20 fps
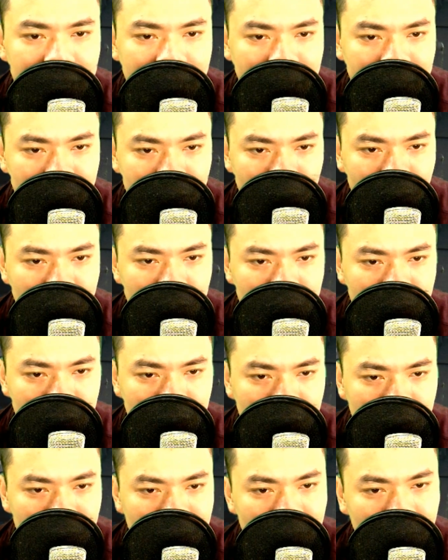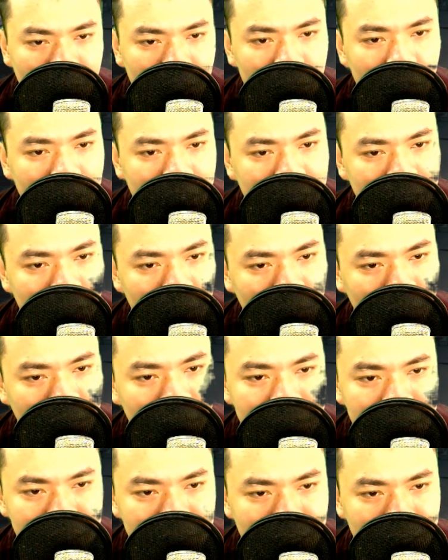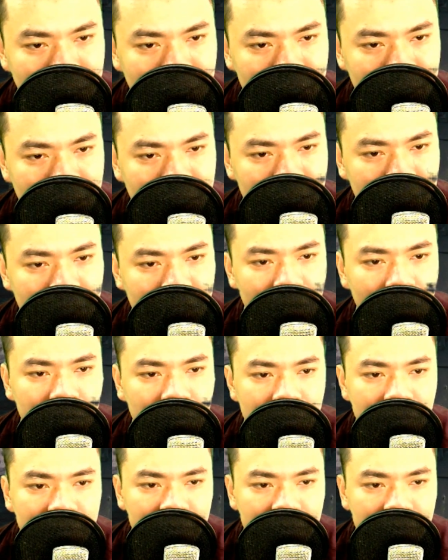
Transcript: À, một đĩa thịt kho tàu nữa à?